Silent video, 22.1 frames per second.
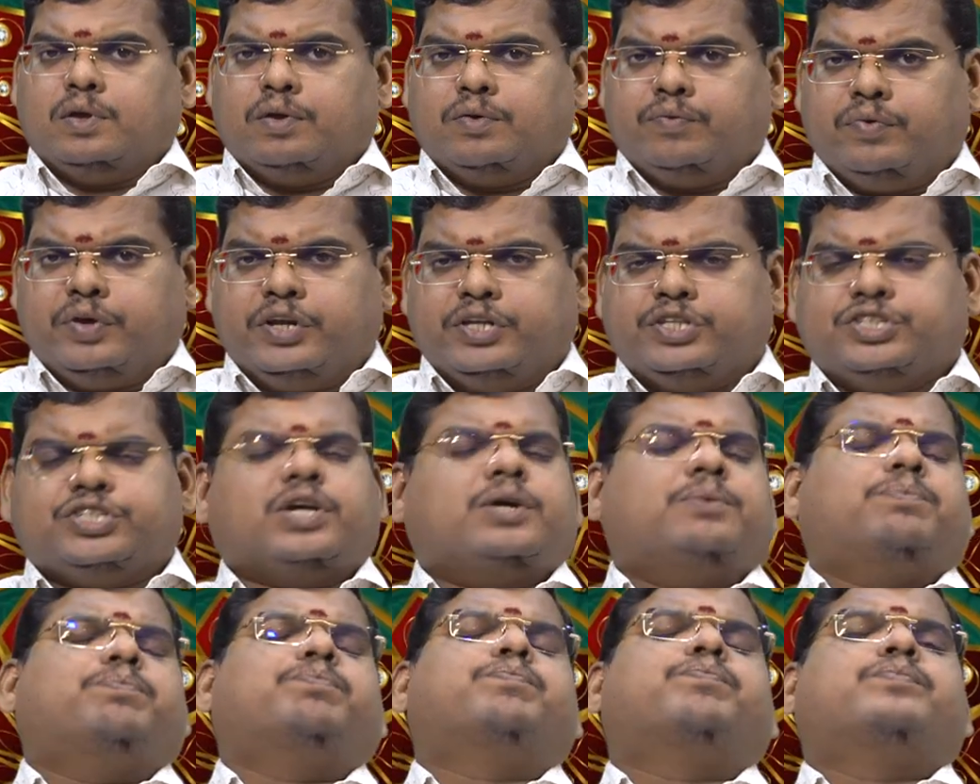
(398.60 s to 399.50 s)

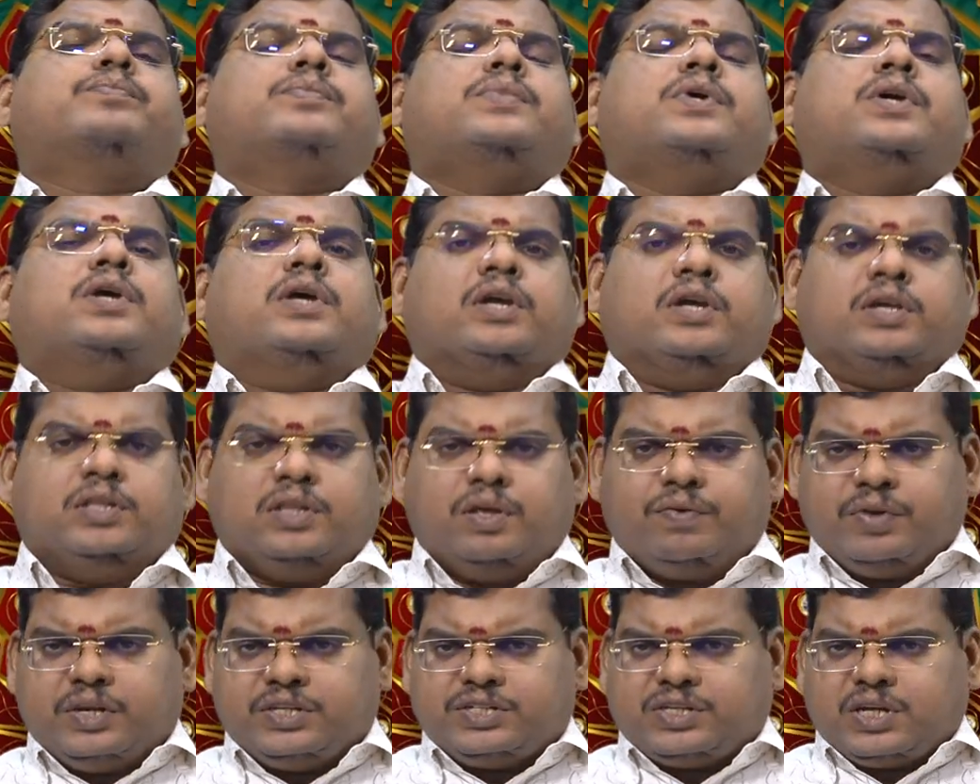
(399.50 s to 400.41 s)
விருச்சகம் இந்த
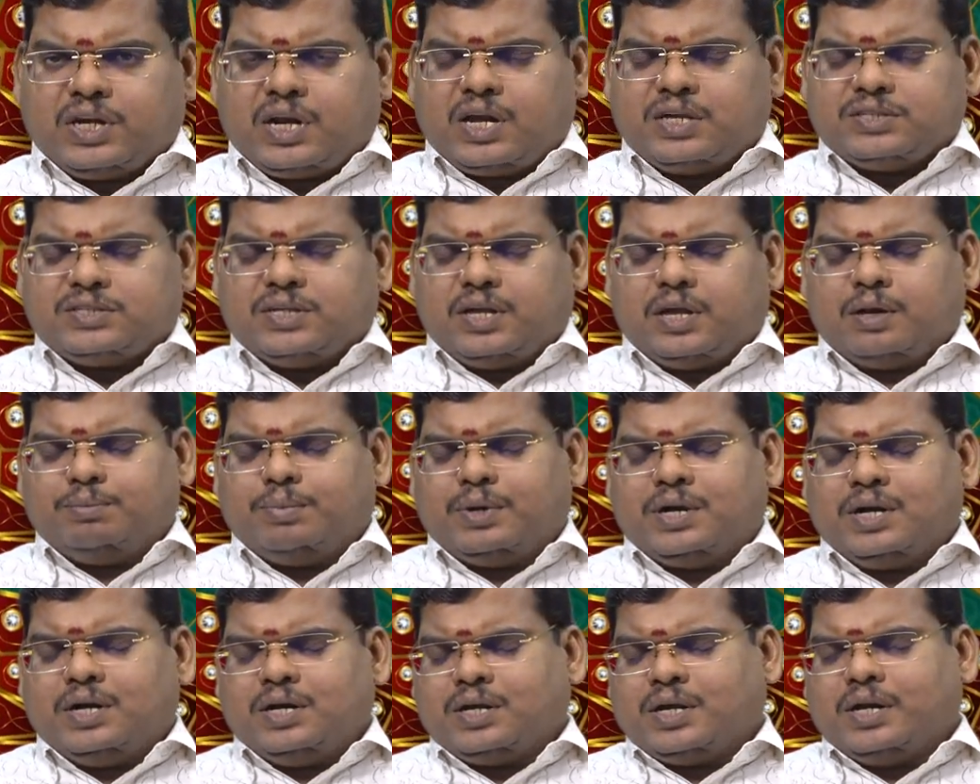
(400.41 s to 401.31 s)
விருச்சிக ராசி
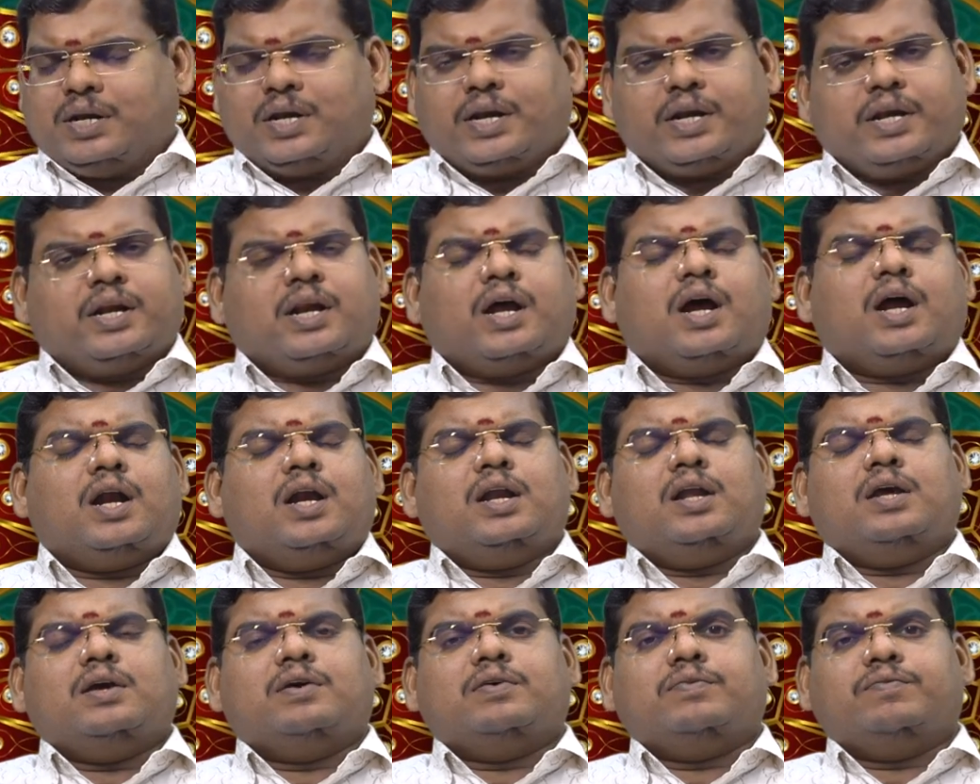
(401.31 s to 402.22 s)
அன்பர்களுக்கு இன்றைய
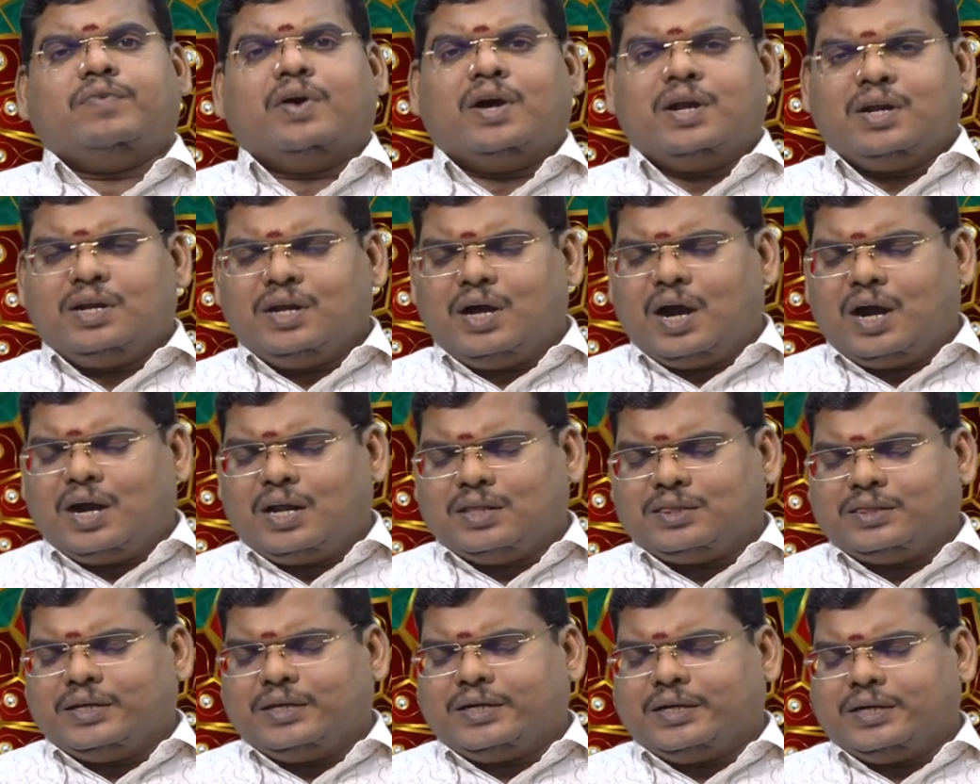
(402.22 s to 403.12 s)
நாளில் வருங்கால
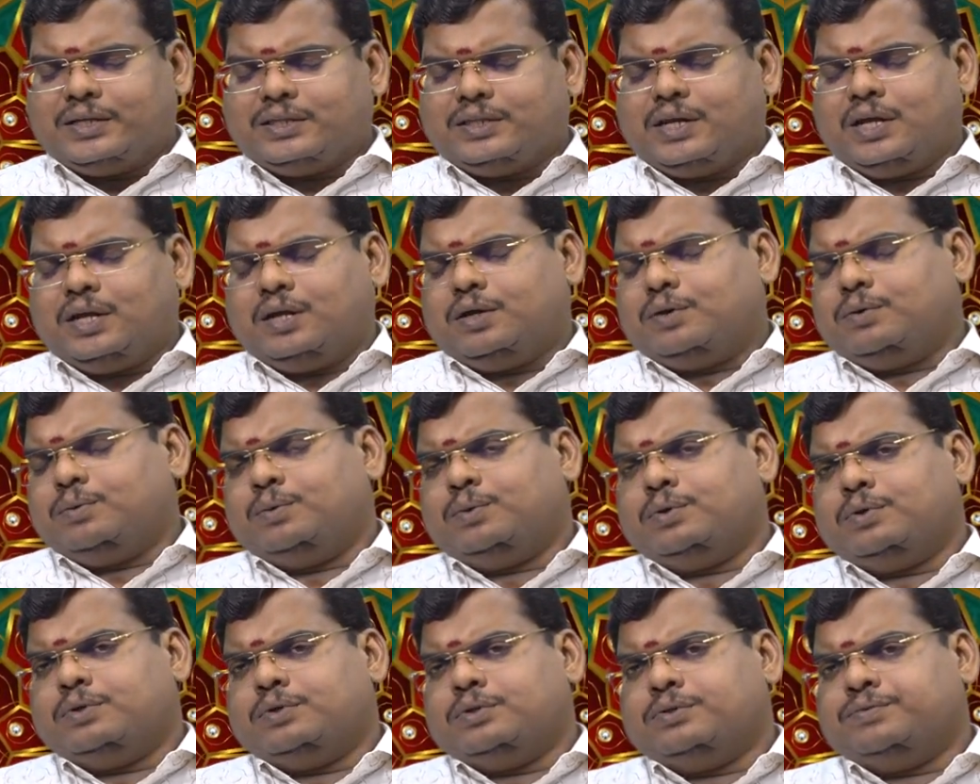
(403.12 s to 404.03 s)
திட்டத்தில்
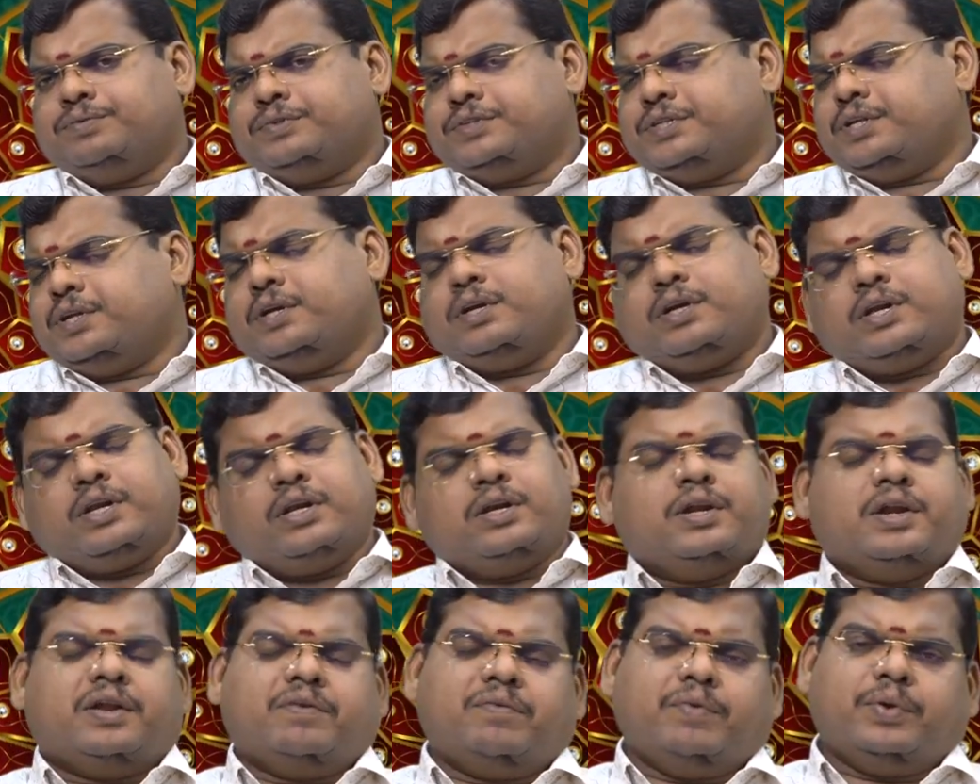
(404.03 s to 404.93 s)
ஒரு விஷயம் இன்று
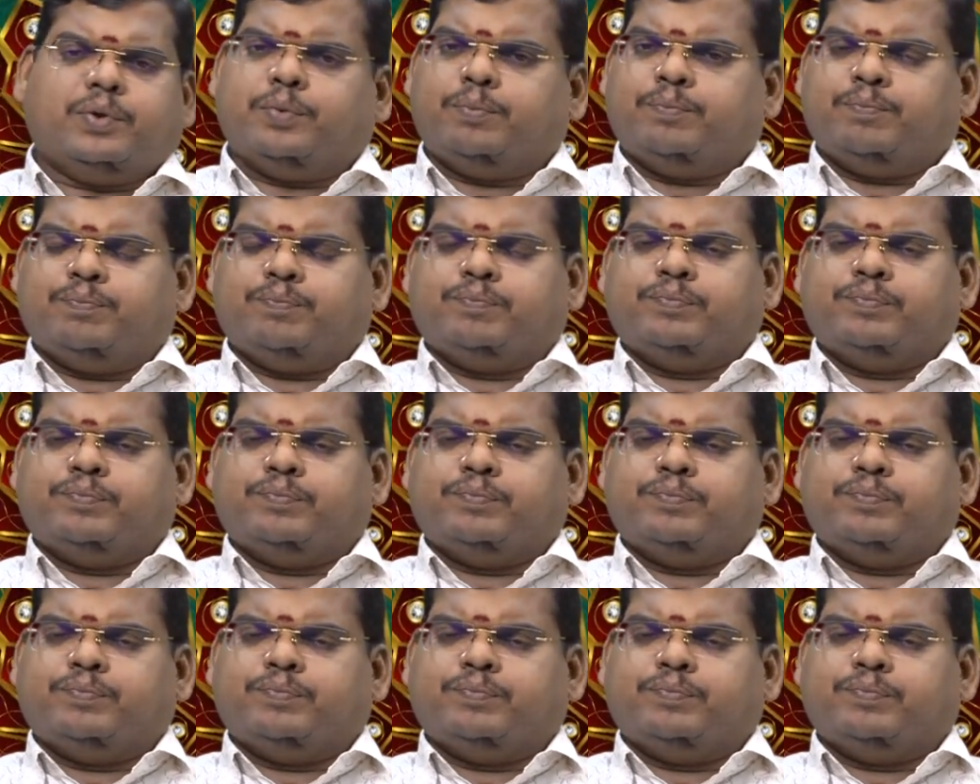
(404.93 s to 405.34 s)
நிறைவேறும்